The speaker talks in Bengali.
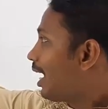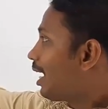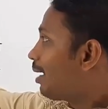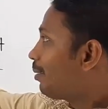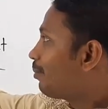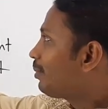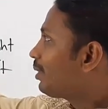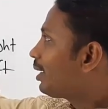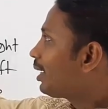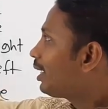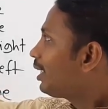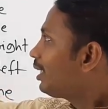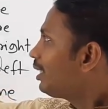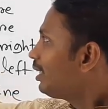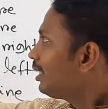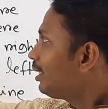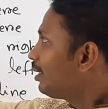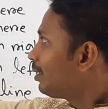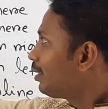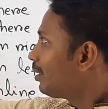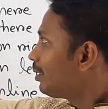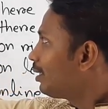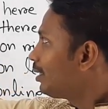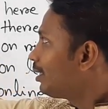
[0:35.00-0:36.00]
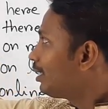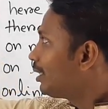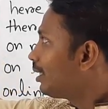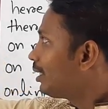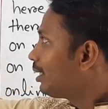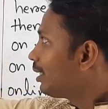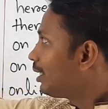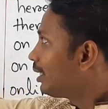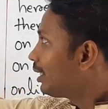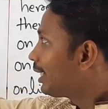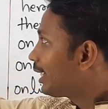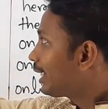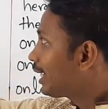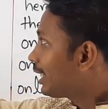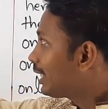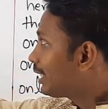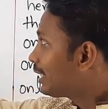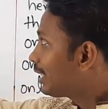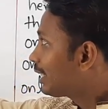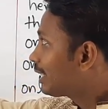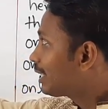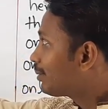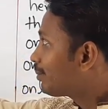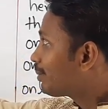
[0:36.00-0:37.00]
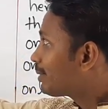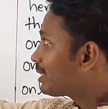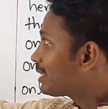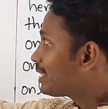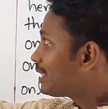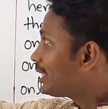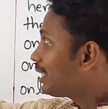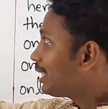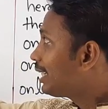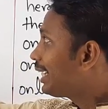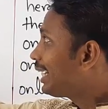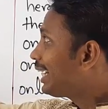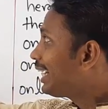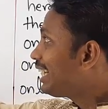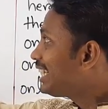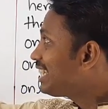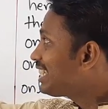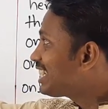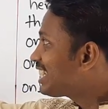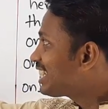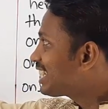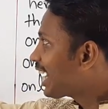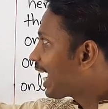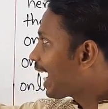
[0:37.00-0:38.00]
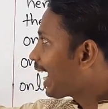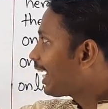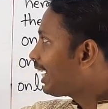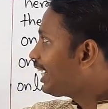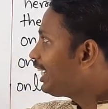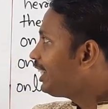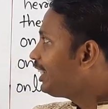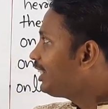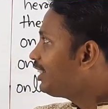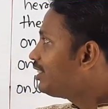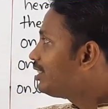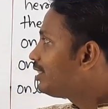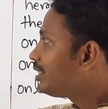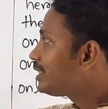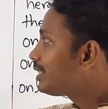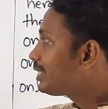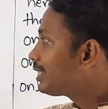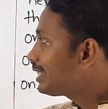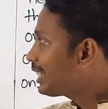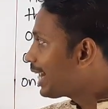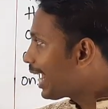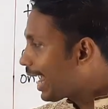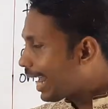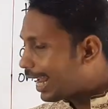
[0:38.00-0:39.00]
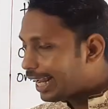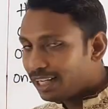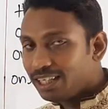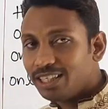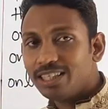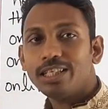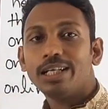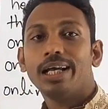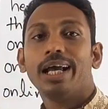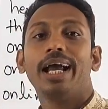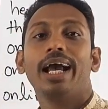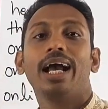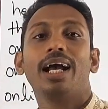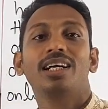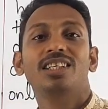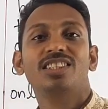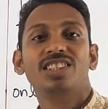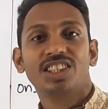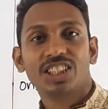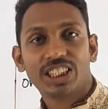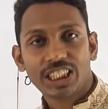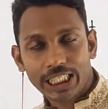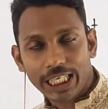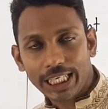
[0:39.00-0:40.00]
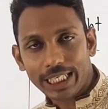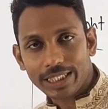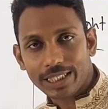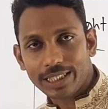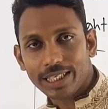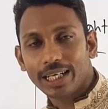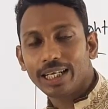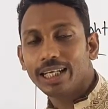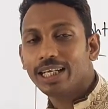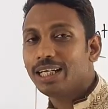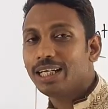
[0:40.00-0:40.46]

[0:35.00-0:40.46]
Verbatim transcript: আমরা এখানে দেখতে পাচ্ছি স্টেই স্ট্যান্ড শিট